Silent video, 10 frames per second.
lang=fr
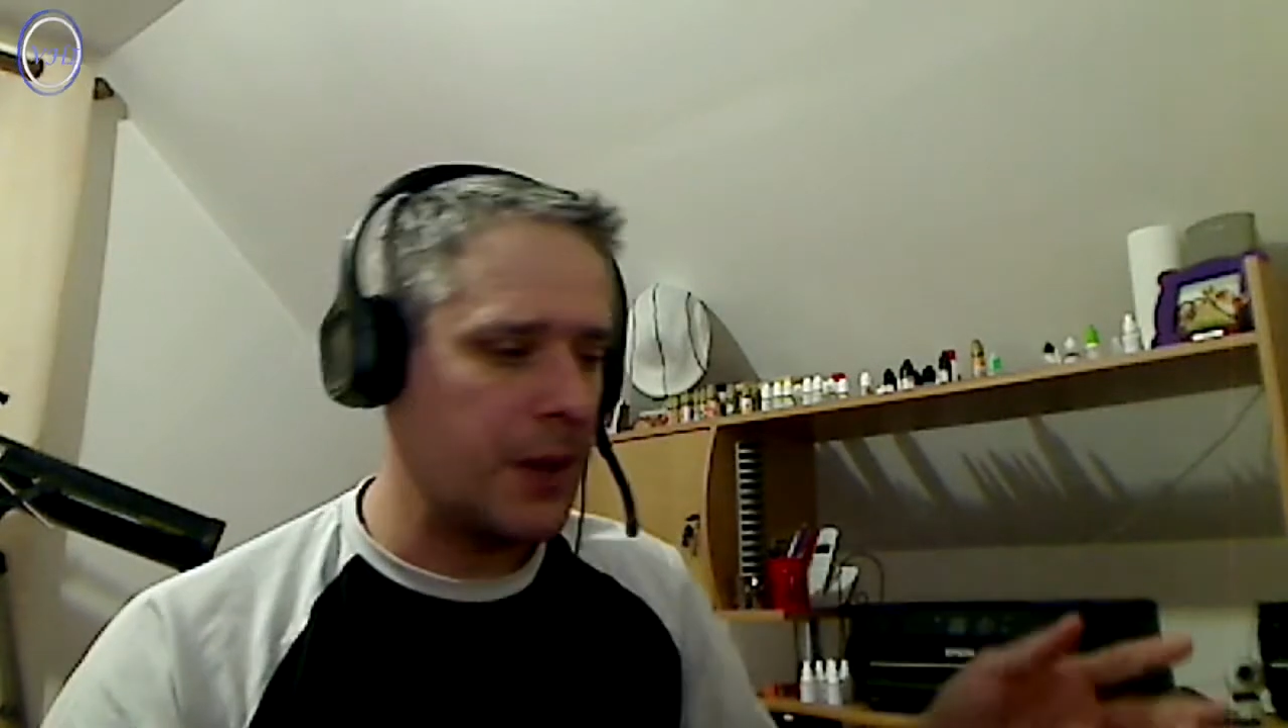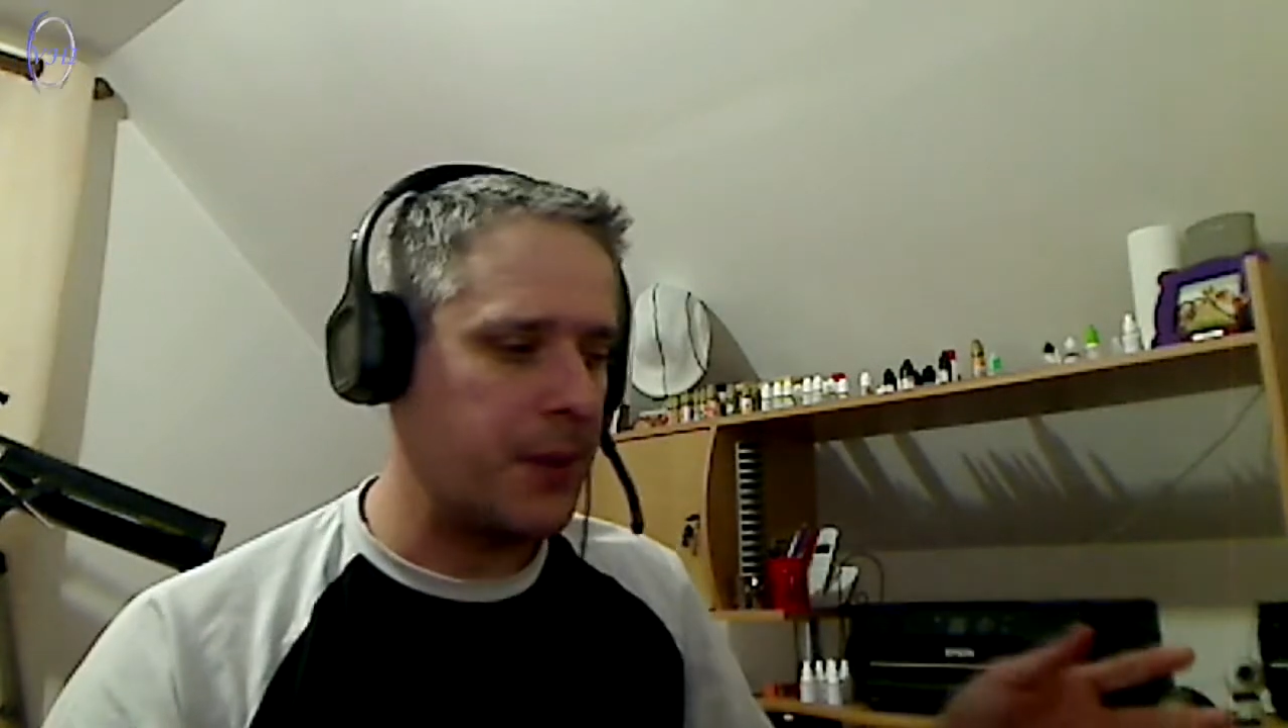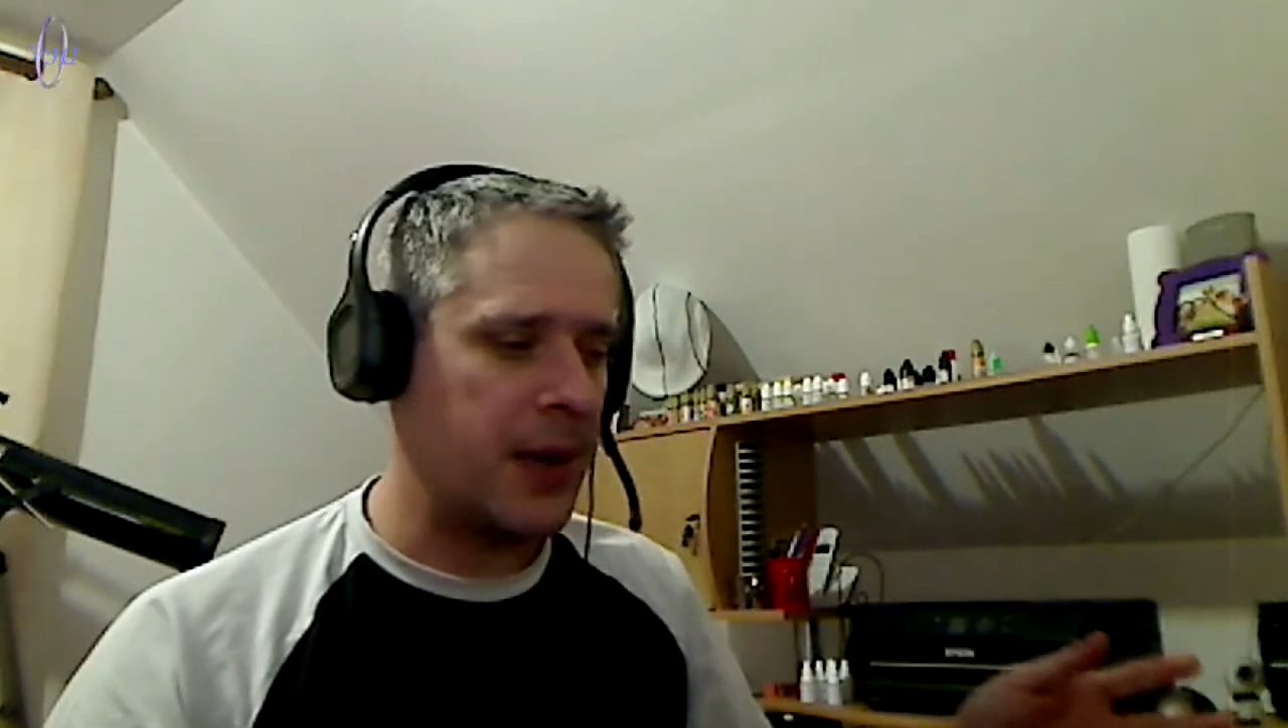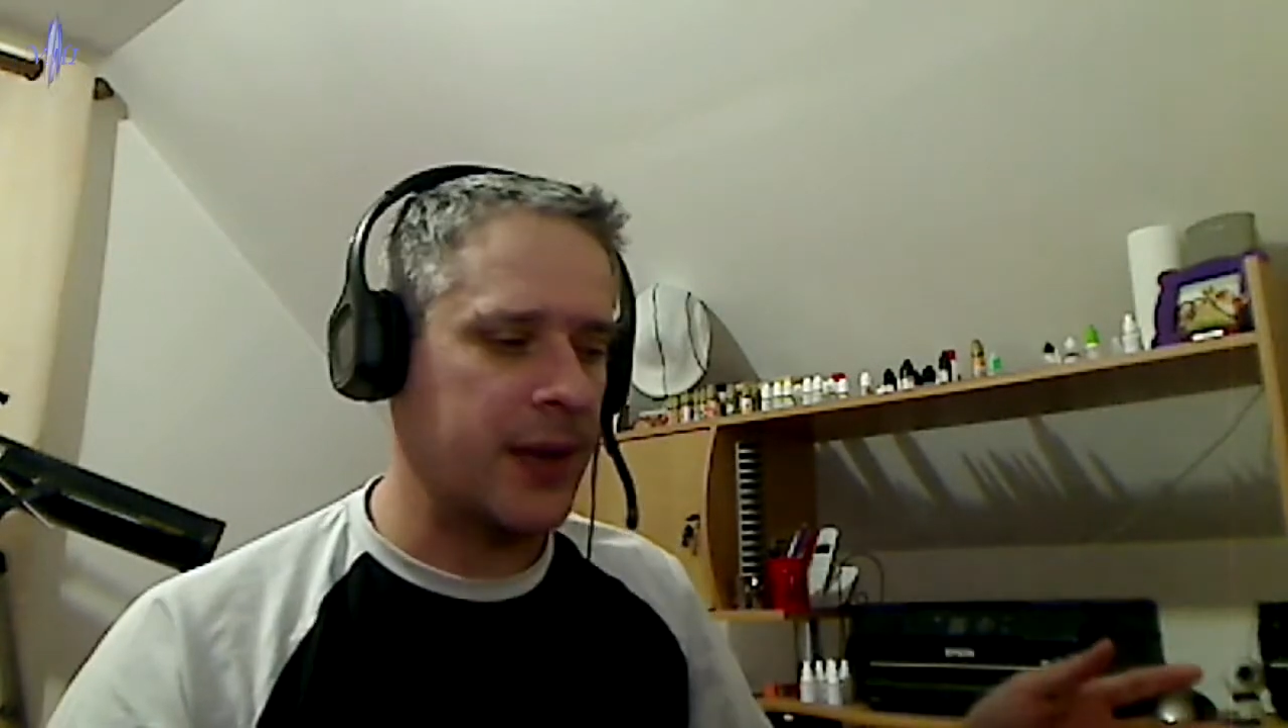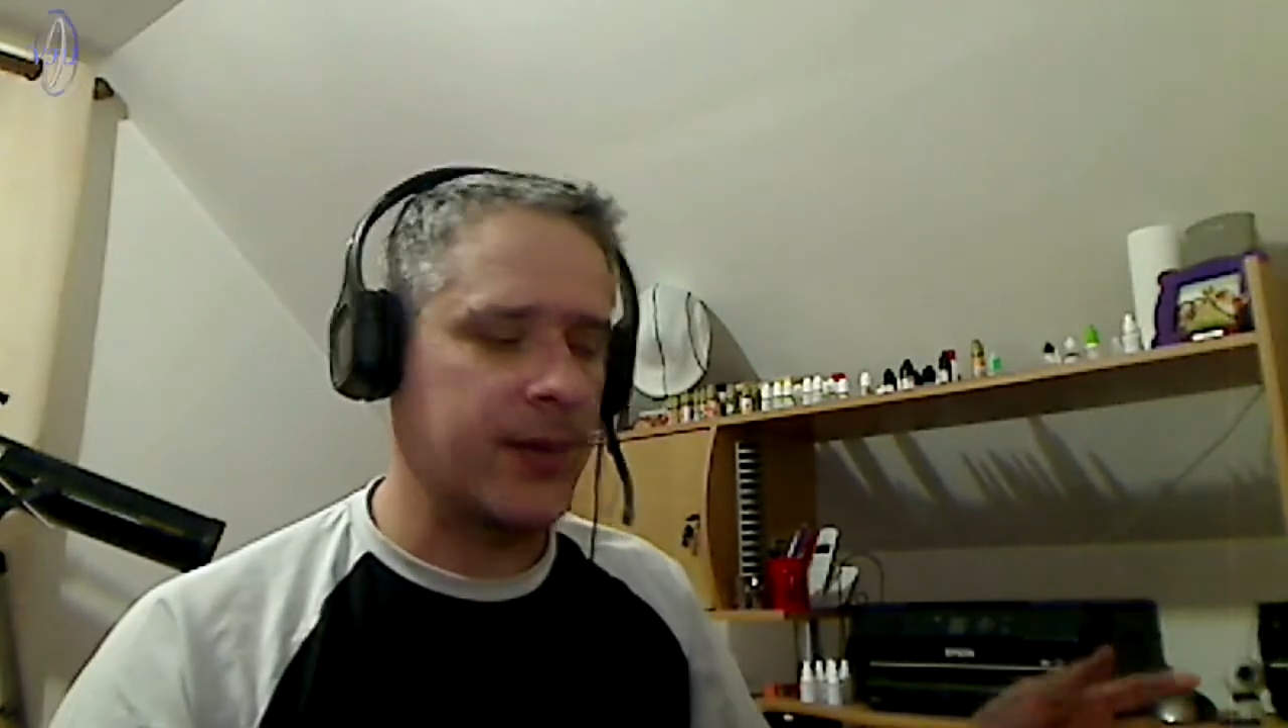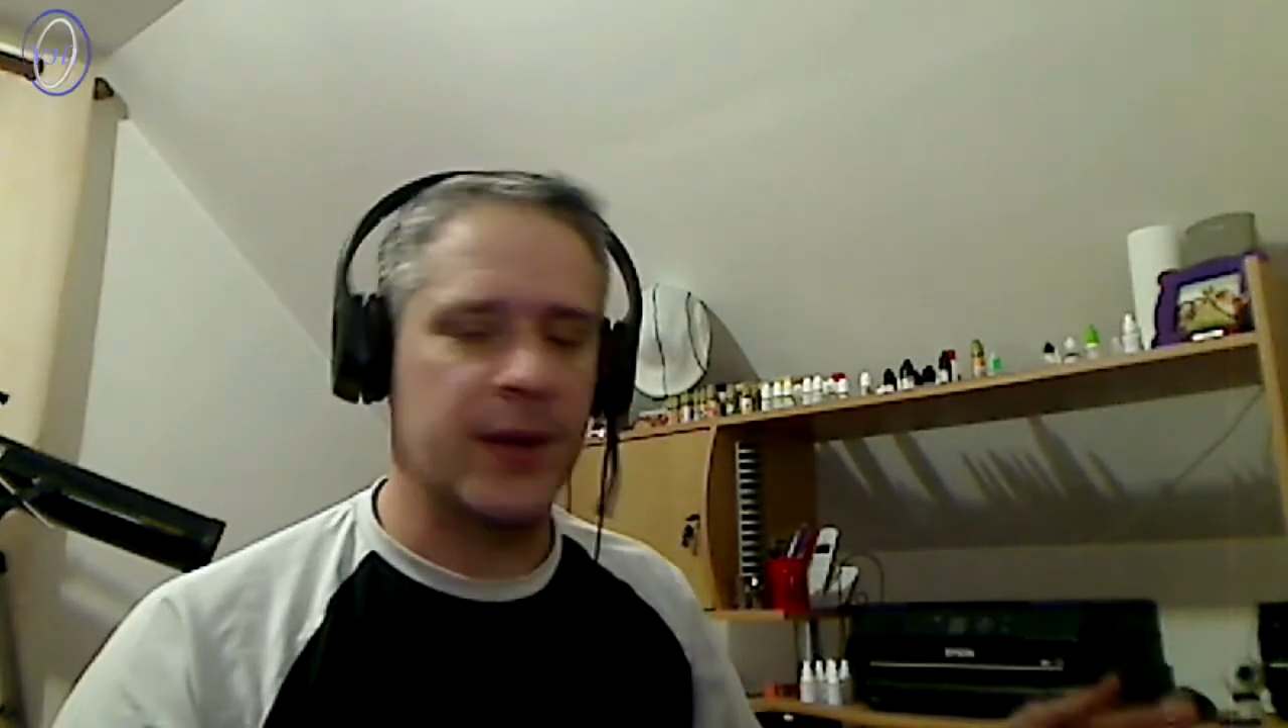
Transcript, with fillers: pareil que